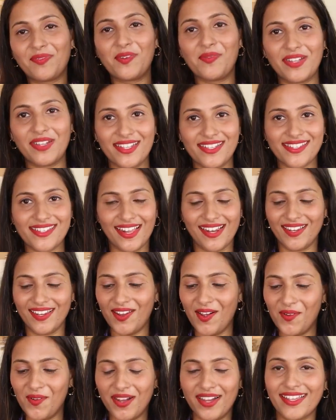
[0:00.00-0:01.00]
आपको पता चल
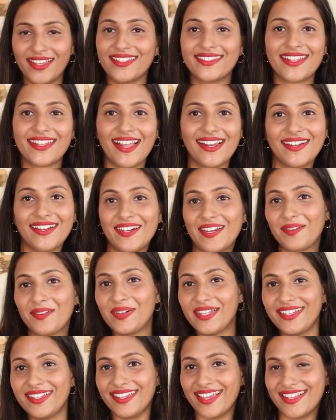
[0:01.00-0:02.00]
गया होगा कि स्टैंड करने के
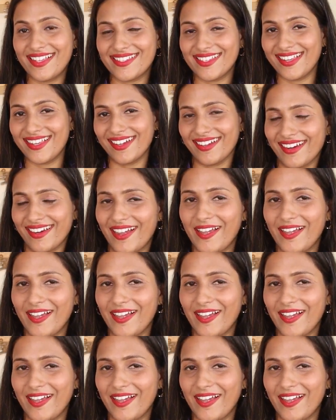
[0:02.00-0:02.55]
बाद ये कैसा लग